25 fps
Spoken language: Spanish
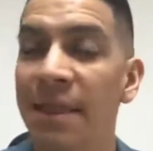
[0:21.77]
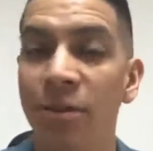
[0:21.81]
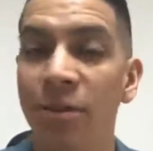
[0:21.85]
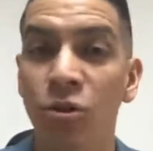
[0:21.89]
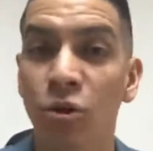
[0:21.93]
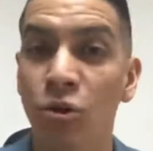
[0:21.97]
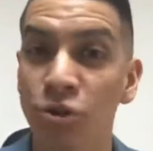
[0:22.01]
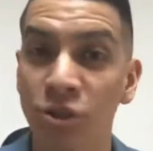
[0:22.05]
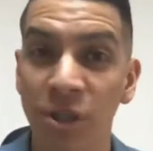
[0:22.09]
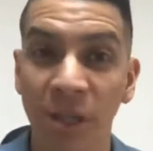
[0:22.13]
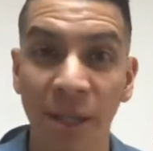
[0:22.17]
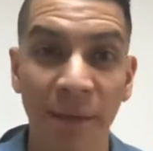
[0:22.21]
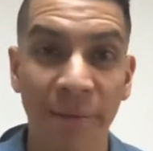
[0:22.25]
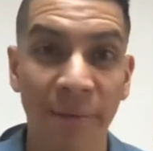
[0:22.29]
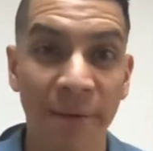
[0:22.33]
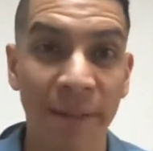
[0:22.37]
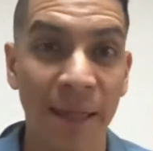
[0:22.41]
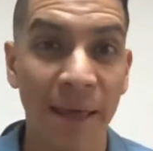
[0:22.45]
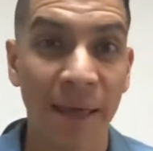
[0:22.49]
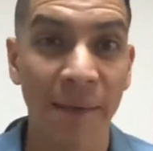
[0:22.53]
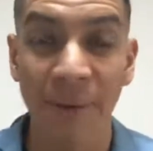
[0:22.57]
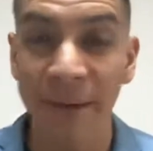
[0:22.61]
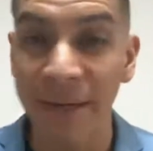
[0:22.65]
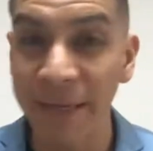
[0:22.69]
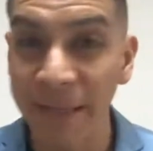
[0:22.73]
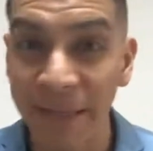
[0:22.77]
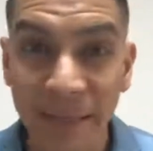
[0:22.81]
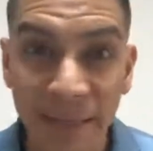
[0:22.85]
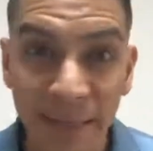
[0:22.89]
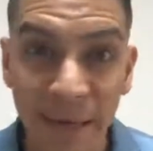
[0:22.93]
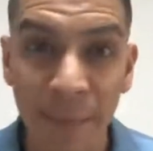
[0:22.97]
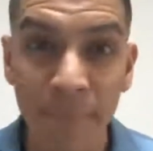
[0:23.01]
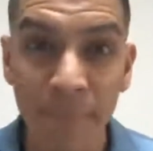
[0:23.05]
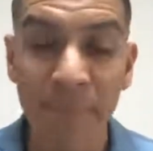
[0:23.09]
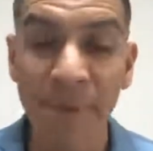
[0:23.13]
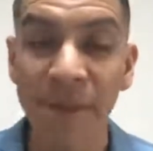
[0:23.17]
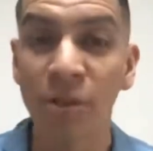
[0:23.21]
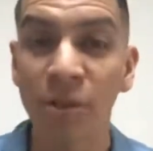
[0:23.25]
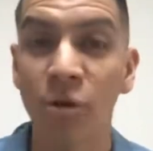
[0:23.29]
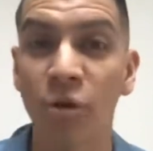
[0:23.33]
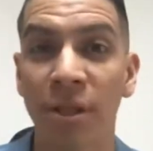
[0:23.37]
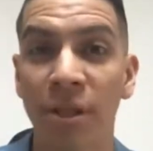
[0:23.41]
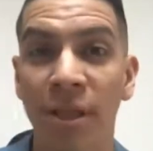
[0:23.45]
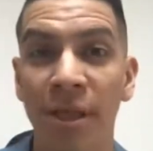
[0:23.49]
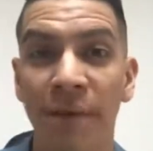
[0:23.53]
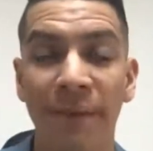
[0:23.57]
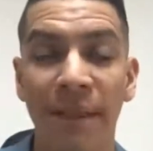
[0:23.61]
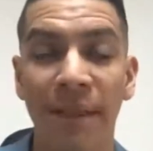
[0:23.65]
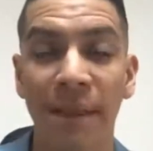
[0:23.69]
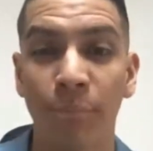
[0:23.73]
no se debe de venir rápido y
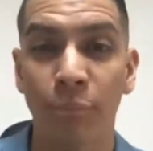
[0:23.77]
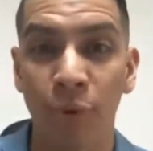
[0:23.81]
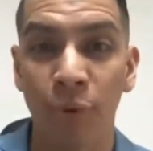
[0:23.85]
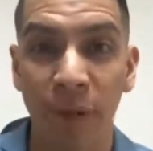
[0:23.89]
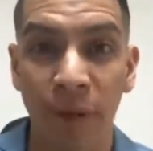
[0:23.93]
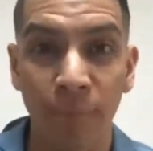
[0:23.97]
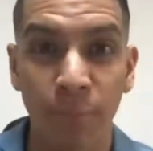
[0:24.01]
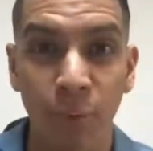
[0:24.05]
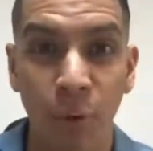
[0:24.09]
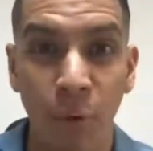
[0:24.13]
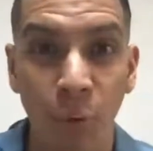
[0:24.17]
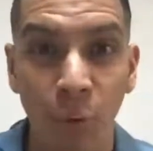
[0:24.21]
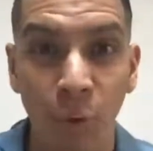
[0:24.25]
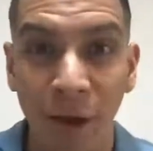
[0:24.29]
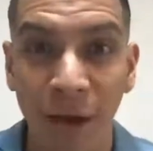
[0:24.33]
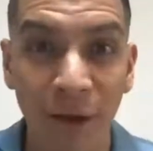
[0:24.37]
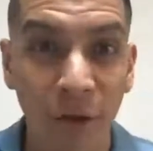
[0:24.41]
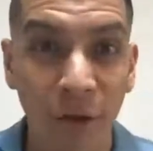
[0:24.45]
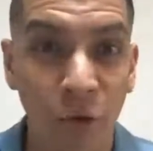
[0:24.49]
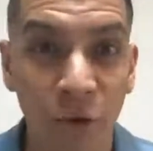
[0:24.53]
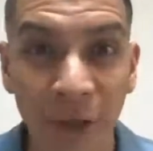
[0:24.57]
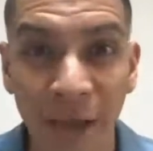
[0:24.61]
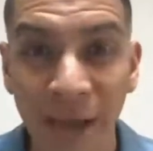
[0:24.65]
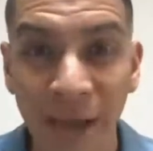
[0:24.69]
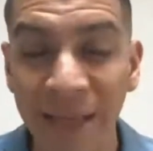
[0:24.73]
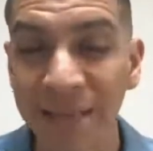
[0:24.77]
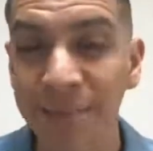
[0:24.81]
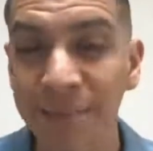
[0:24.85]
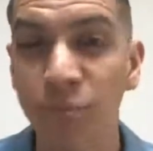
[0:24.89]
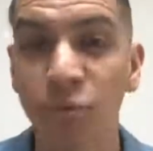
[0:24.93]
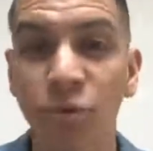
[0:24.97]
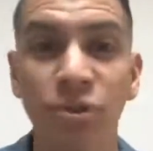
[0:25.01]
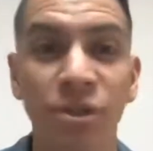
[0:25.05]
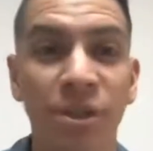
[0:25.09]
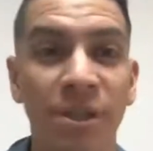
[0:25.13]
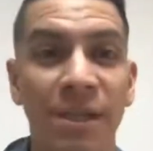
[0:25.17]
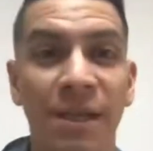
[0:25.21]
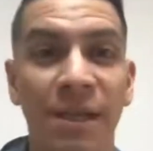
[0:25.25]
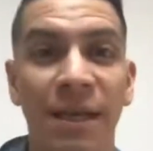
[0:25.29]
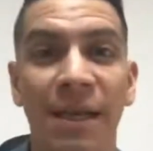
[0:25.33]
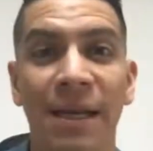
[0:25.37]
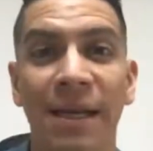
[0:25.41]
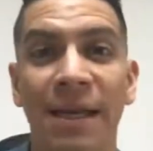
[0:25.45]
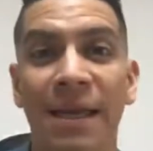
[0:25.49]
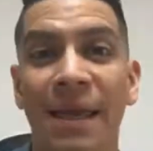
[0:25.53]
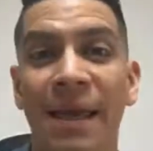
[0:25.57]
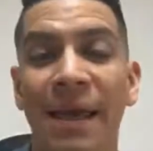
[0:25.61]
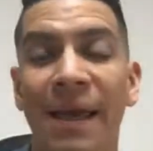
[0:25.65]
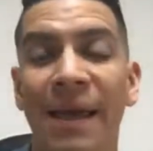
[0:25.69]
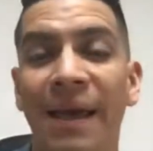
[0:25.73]
debe de poder provocar orgasmos y
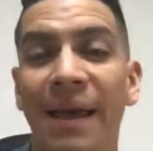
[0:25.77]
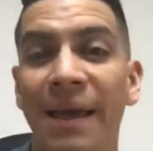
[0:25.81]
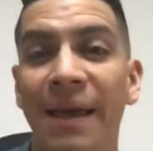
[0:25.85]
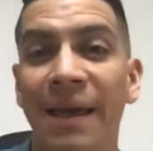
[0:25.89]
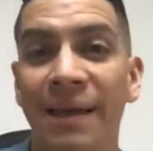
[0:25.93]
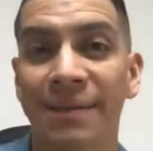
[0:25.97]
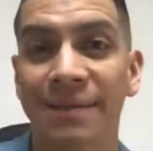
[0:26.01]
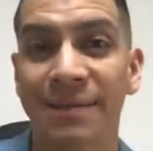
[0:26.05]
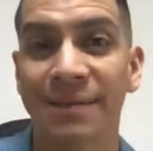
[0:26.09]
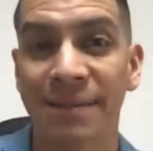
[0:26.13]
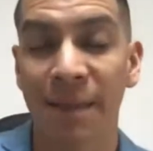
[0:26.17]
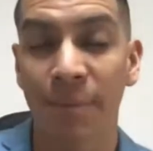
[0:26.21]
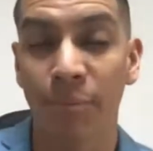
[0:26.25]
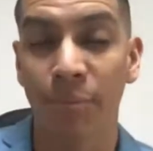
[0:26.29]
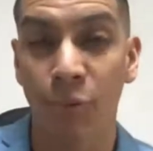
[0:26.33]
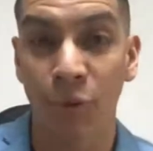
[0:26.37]
tiene que este,